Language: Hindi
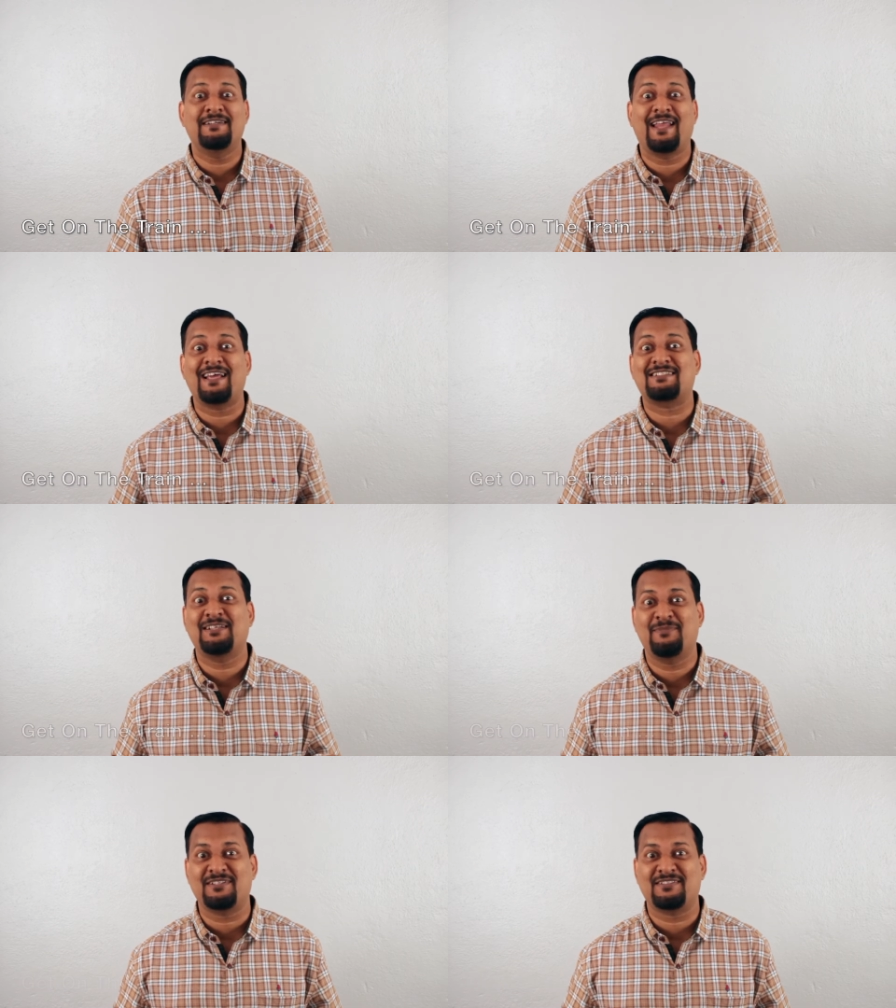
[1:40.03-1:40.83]
डैश
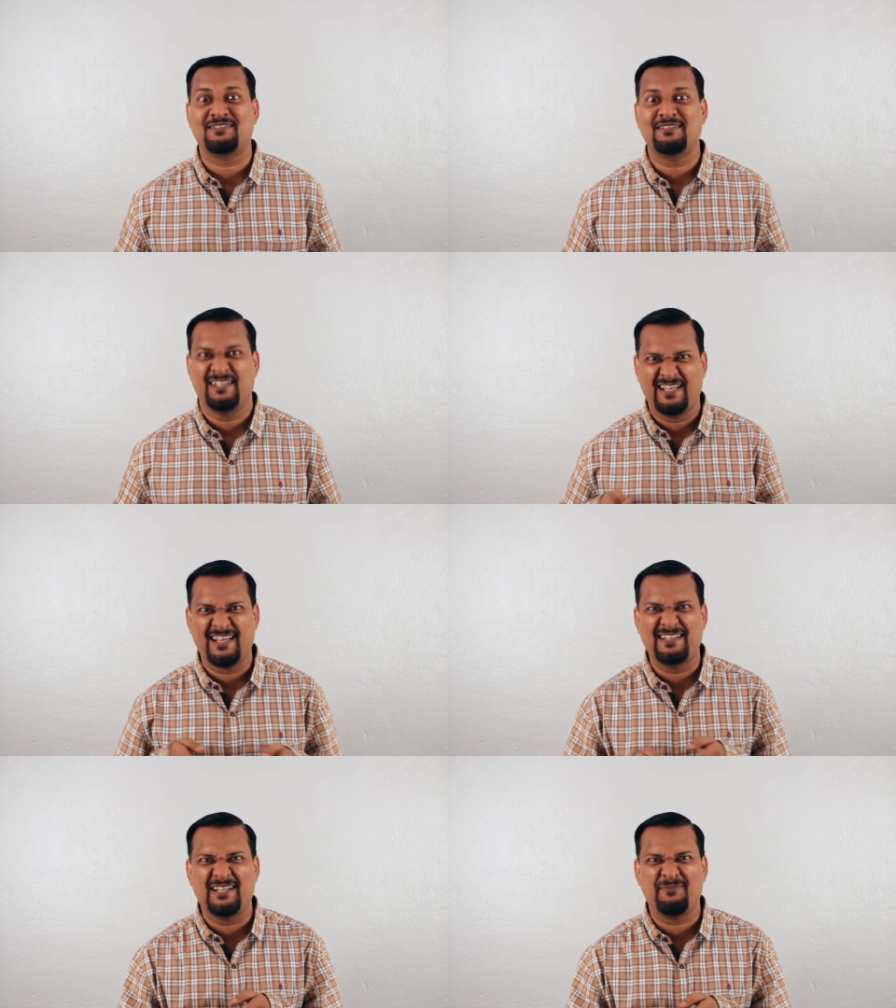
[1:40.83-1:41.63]
द बस
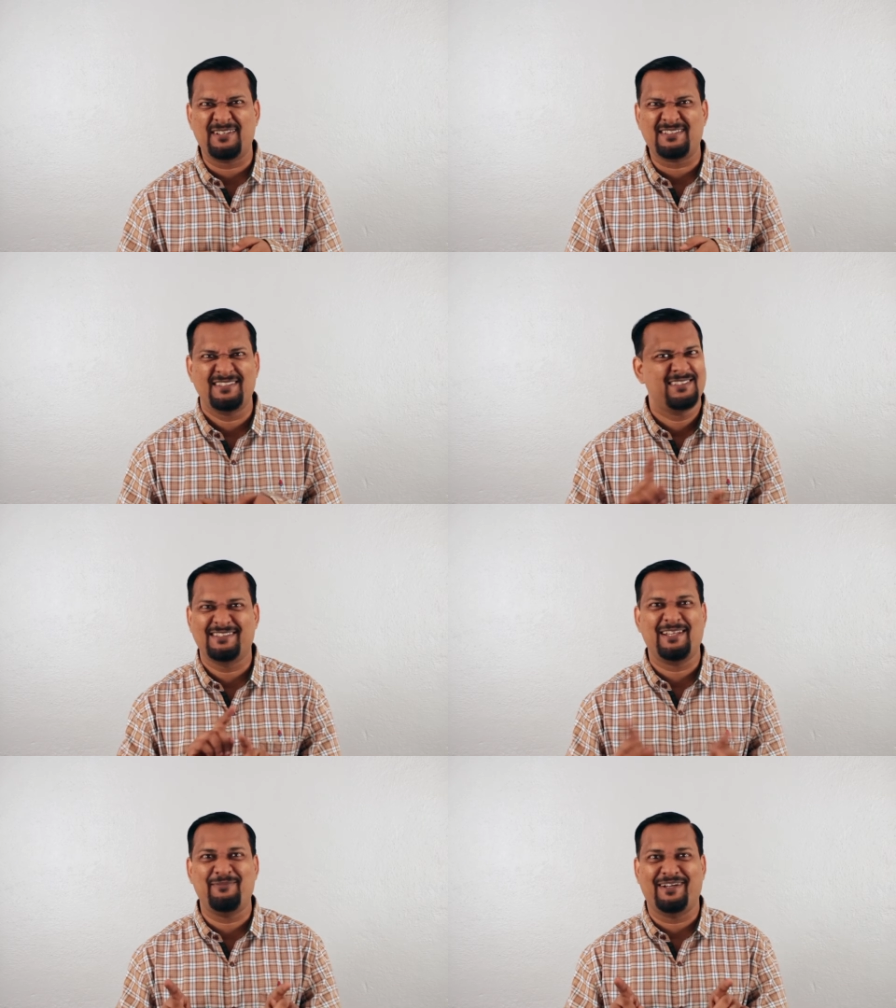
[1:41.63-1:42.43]
इन द बस
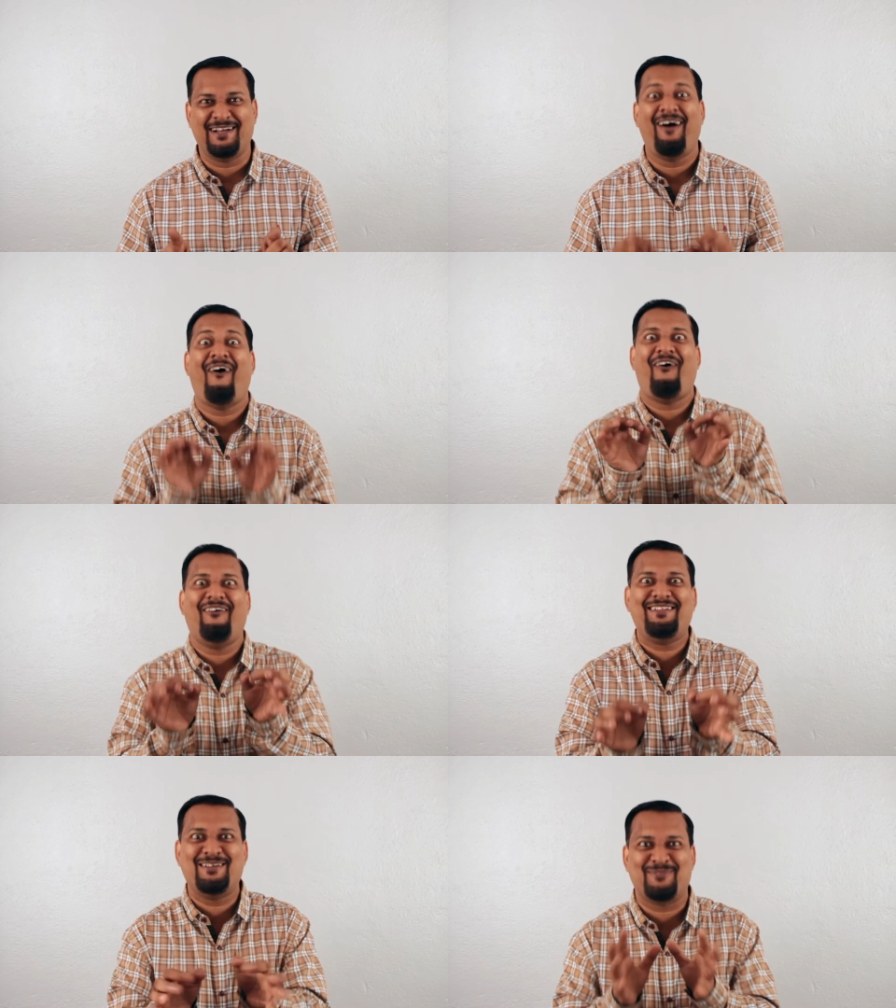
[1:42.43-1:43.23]
नहीं बेटा
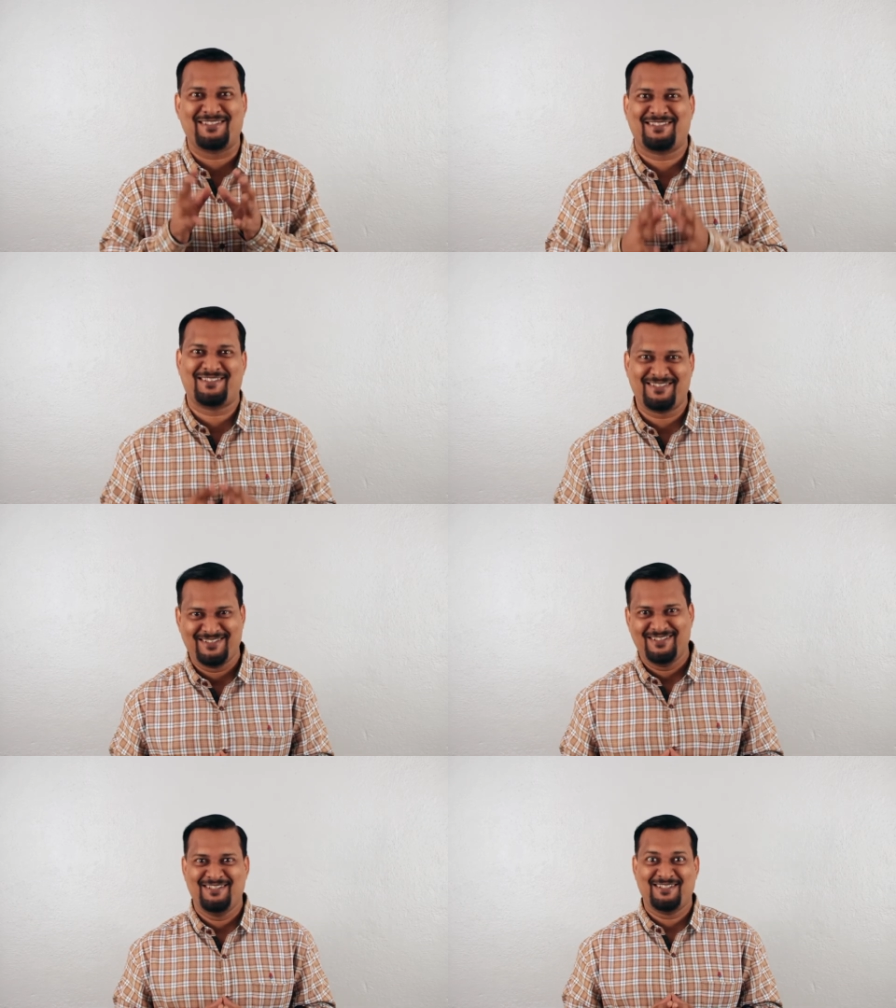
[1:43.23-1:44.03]
ऑन द बस
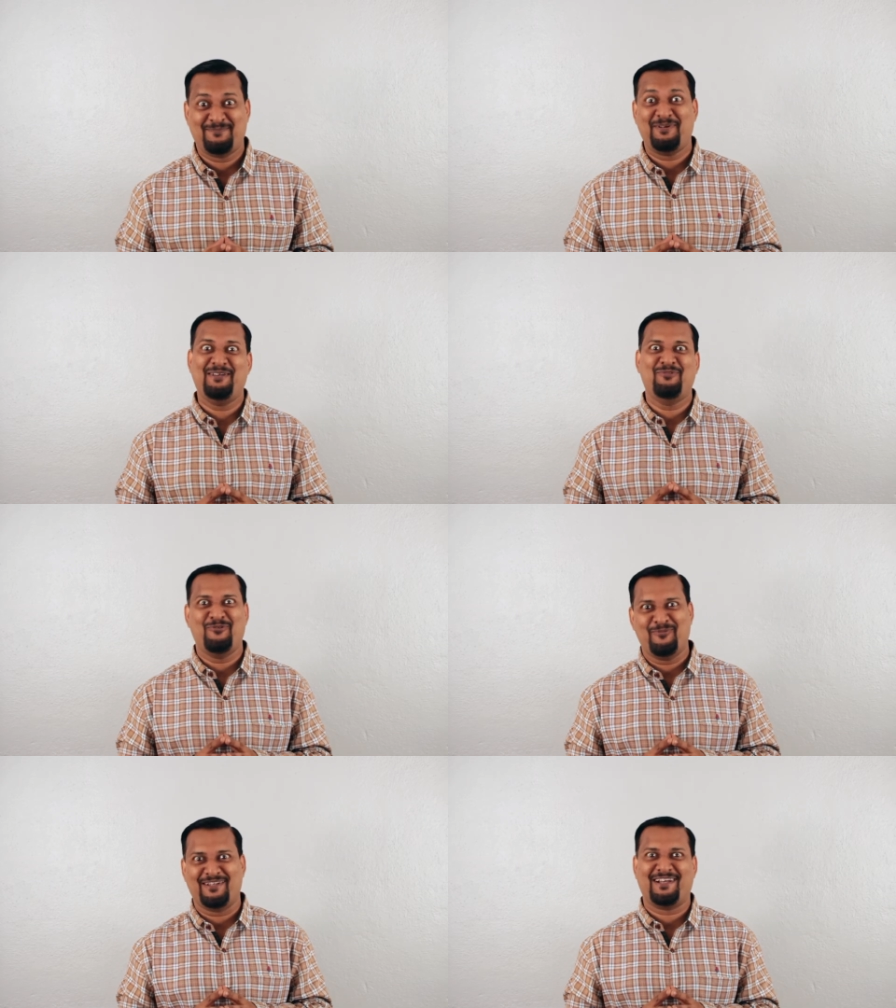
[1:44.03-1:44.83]
स्पीड
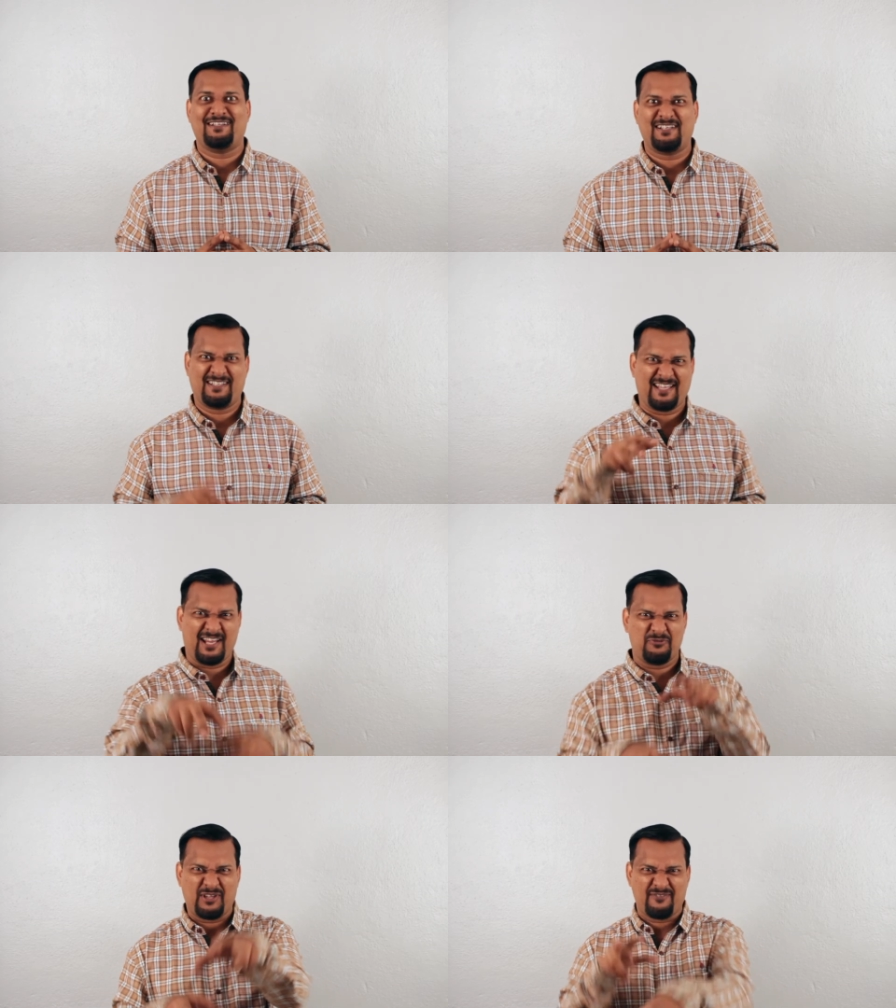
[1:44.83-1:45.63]
मूवी में देखा था क्या
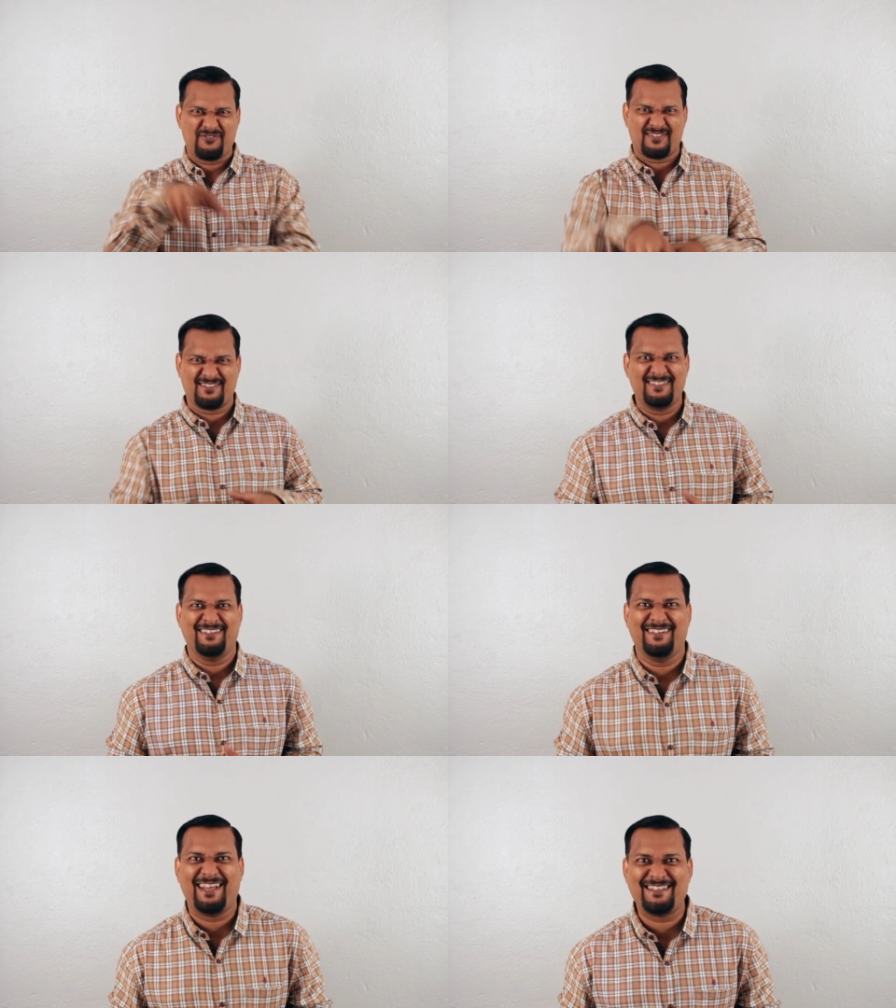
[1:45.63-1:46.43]
नो रीव्स
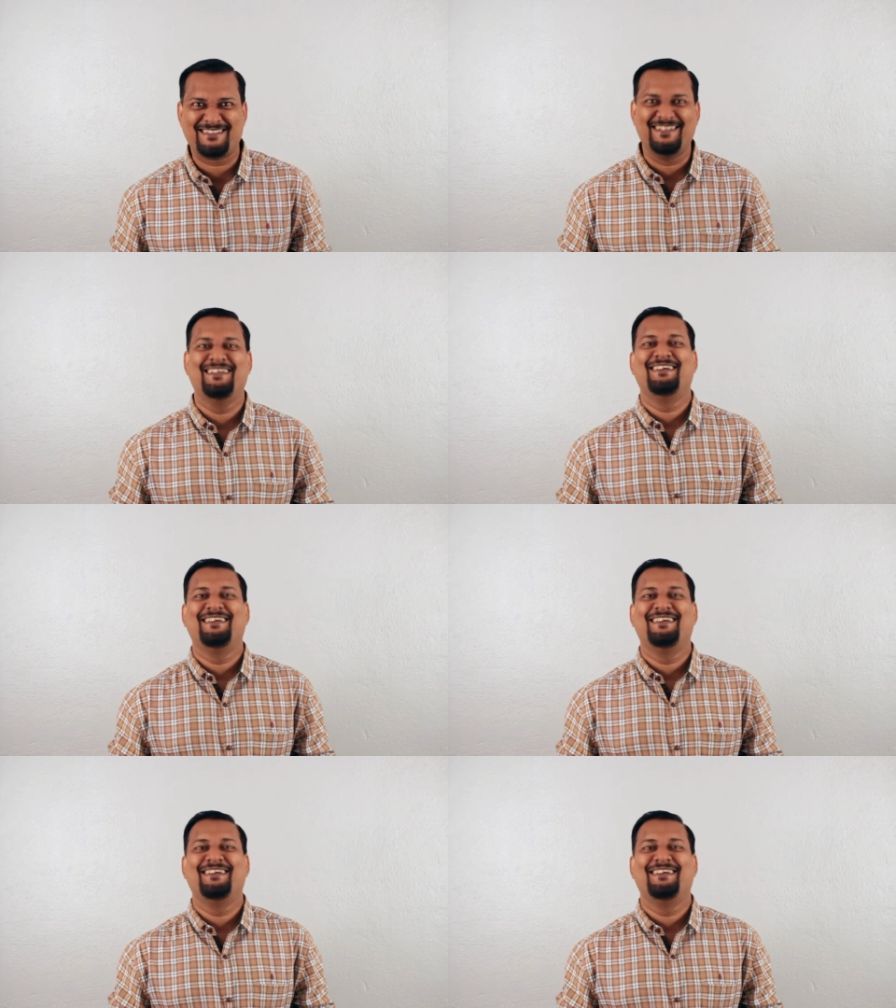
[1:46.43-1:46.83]
नाइस